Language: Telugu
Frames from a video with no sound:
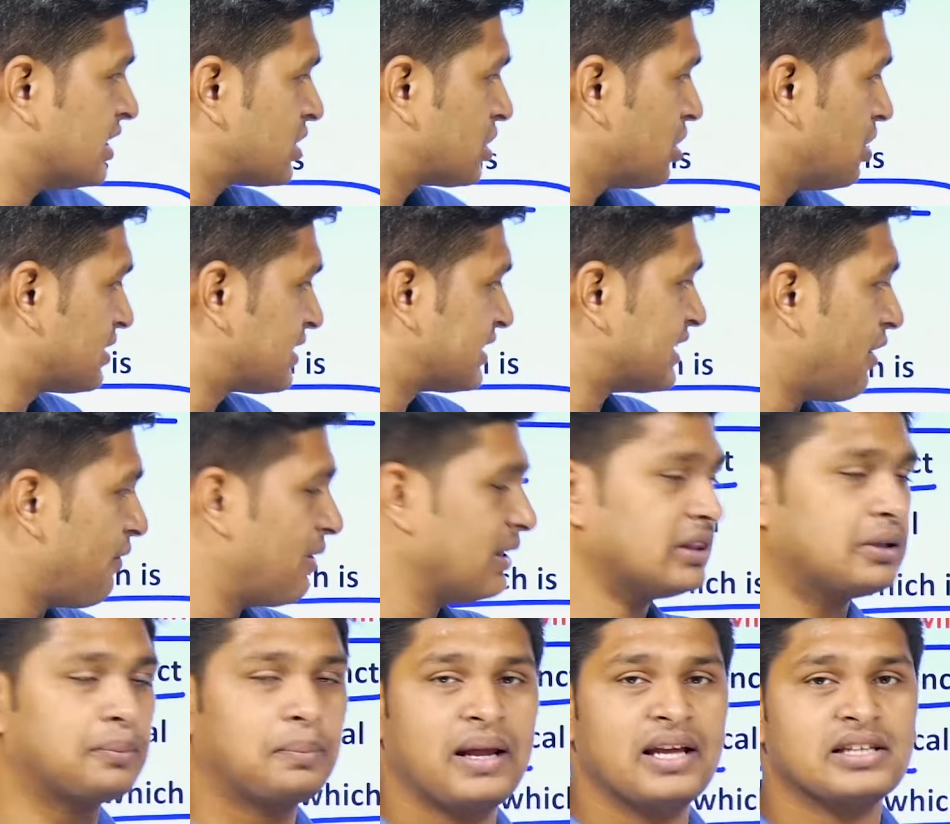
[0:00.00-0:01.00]
లిస్ట్లో
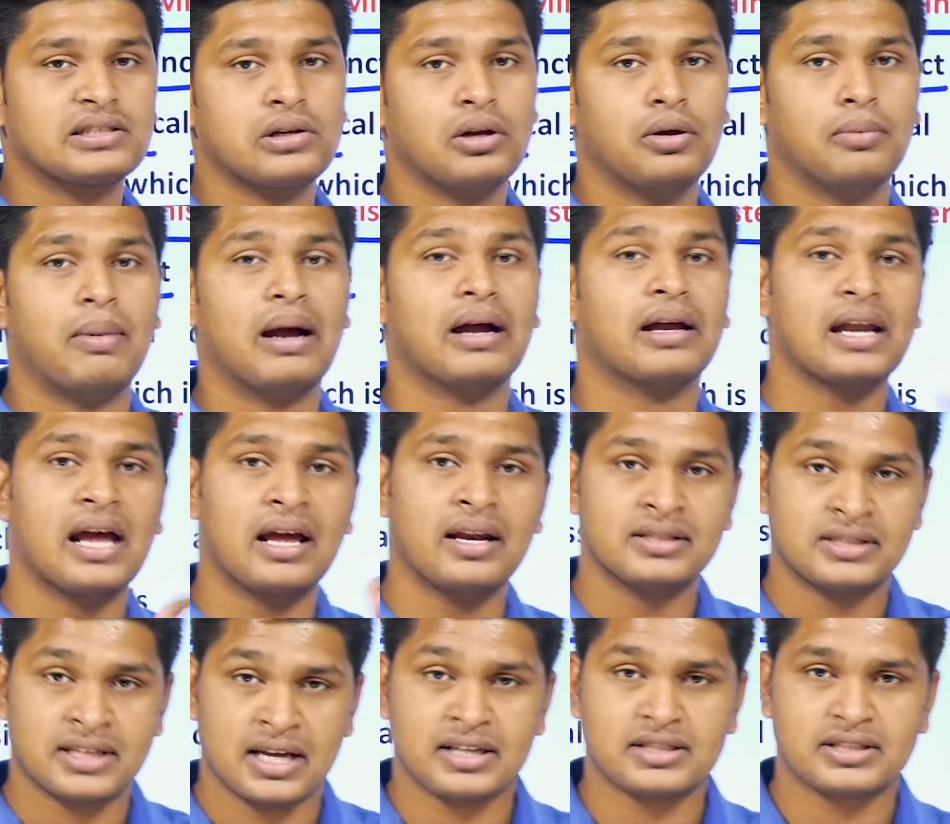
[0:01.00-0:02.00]
సెవెంత్ ప్లేస్లో
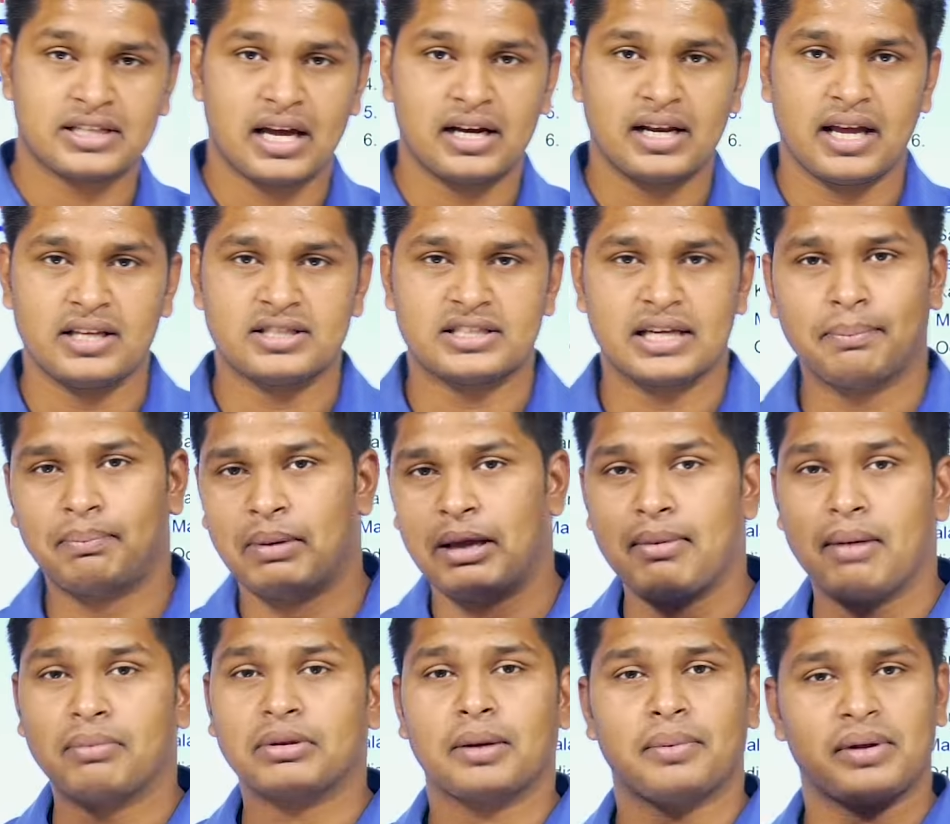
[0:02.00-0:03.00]
బంగ్లాని చేర్చాలి అని చెప్పి
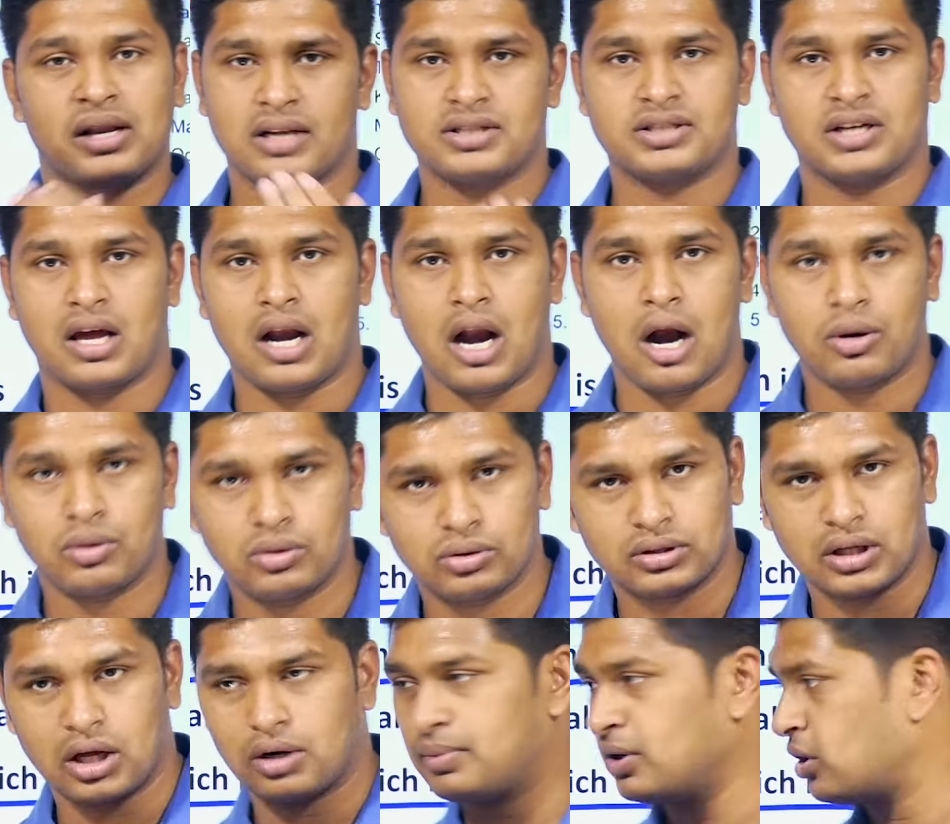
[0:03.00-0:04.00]
మమతా బెనర్జీ గారు
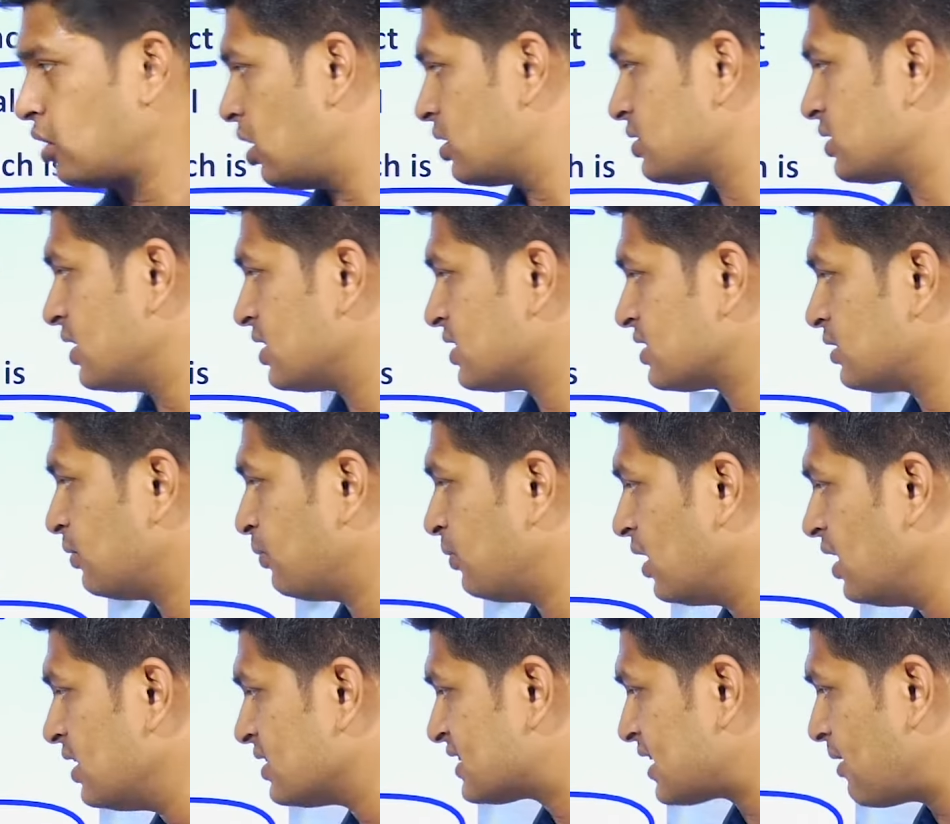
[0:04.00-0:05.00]
అడుగుతున్నారు బికాజ్ ఇట్ ఈస్ ద
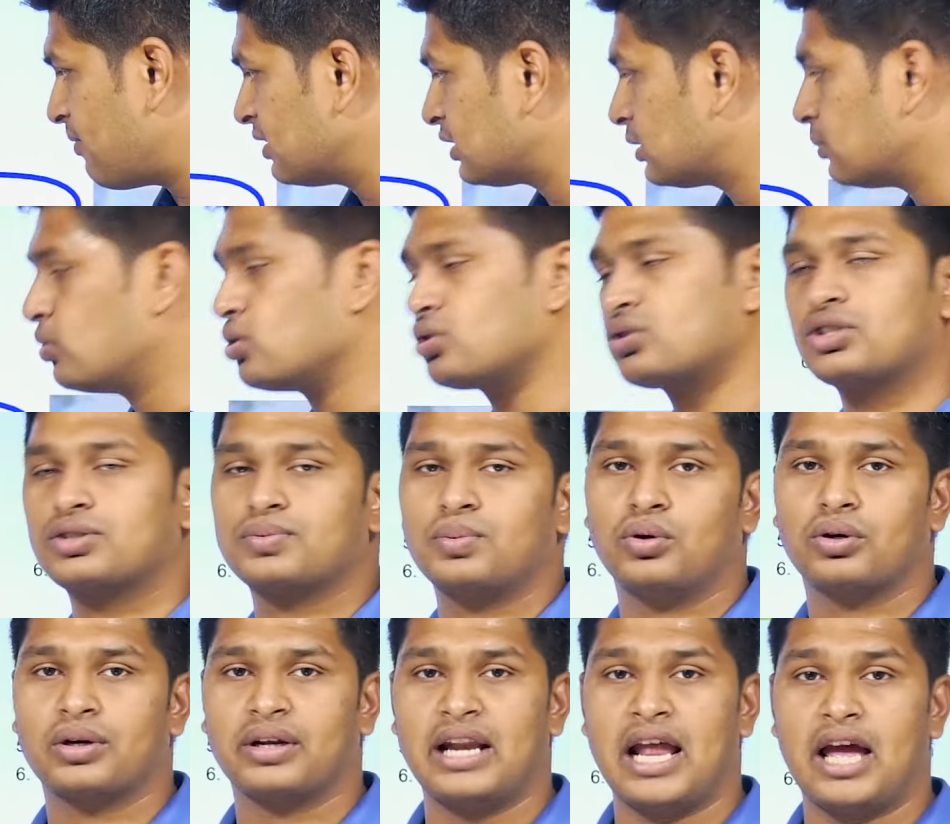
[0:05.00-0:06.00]
వరల్డ్ సెవెంత్ మోస్ట్
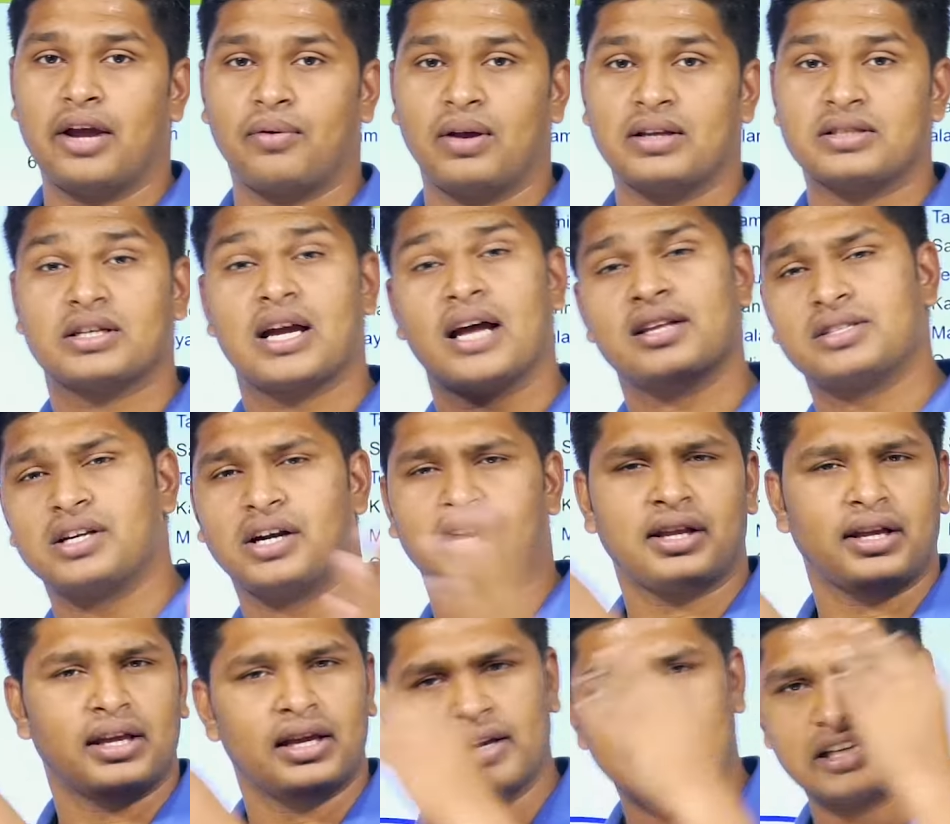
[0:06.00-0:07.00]
స్పోకెన్ లాంగ్వేజ్
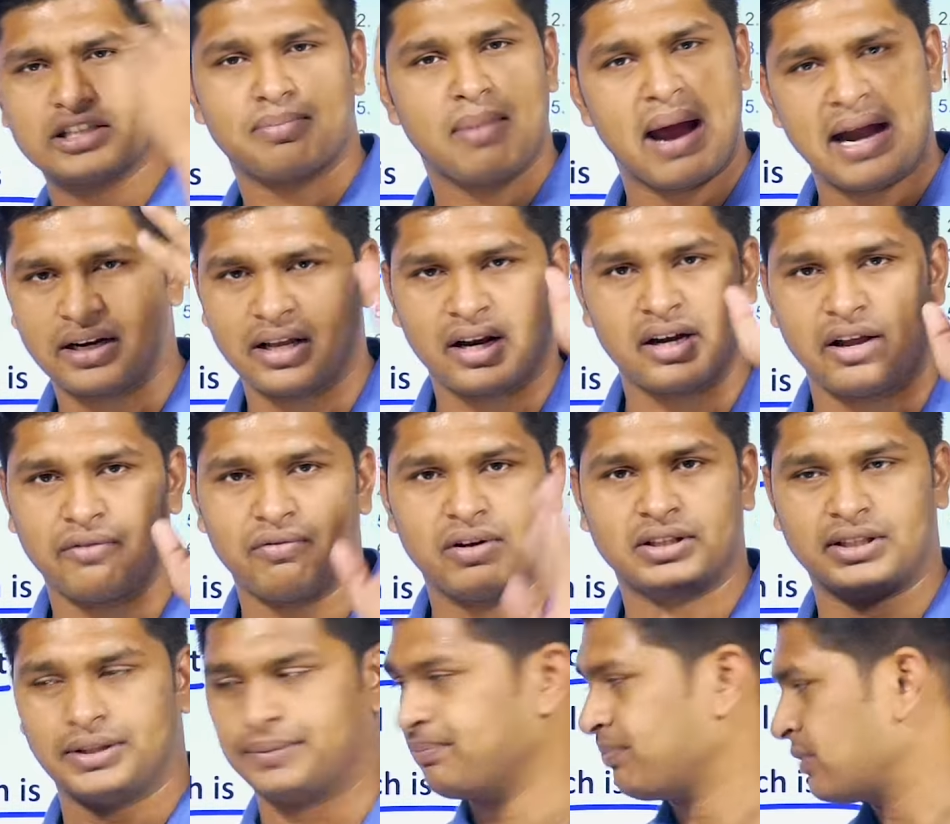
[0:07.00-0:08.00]
కన్సిడరింగ్ ఇంగ్లీష్ మ్యాండరిన్
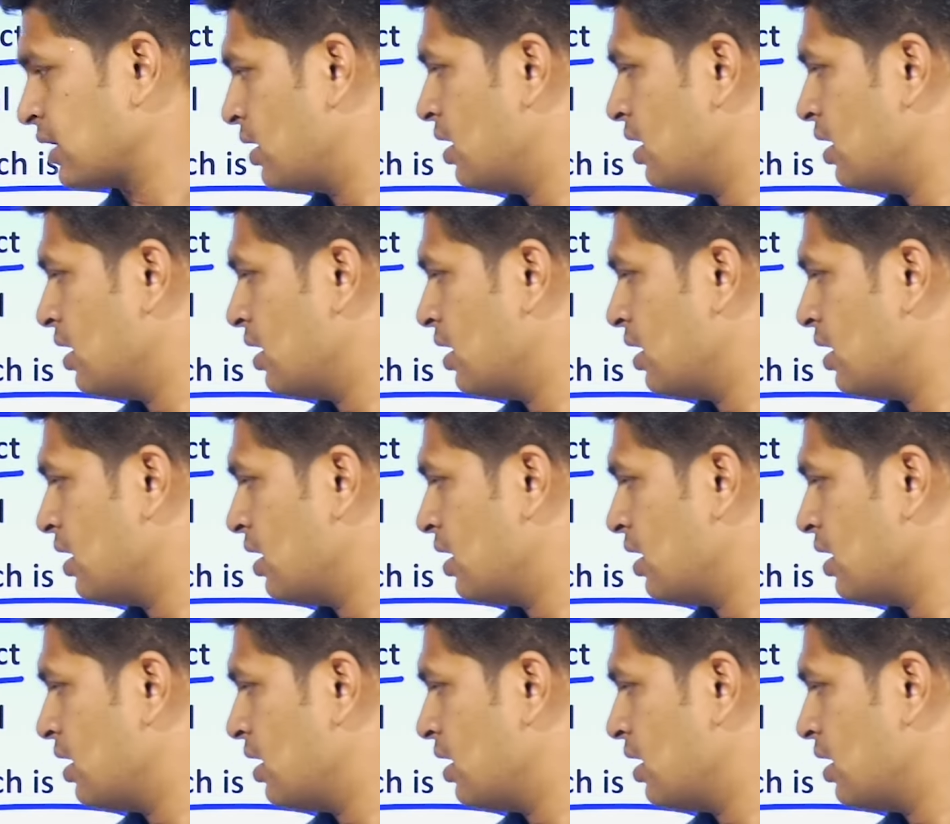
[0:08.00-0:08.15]
ఎవ్రీథింగ్